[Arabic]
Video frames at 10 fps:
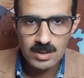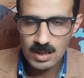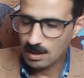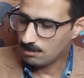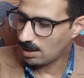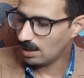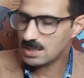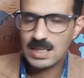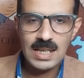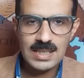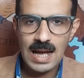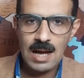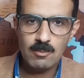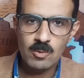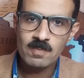ترامب خلاص انا
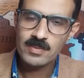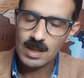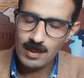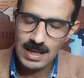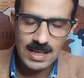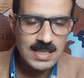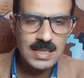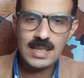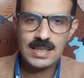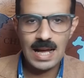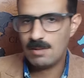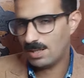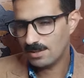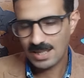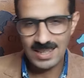هدعمه كمالا هاريس انا هدعمها
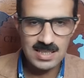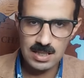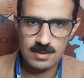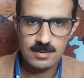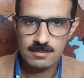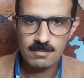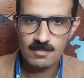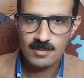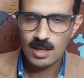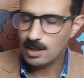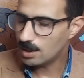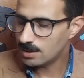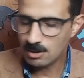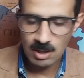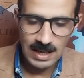خلصت
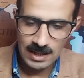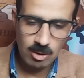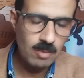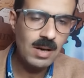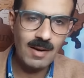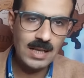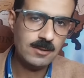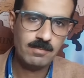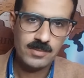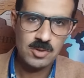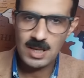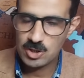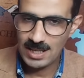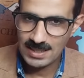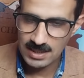الاثنين وجهان لعمله واحده ما
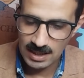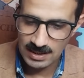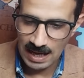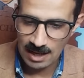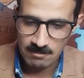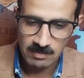تسمحش لحد يخدعك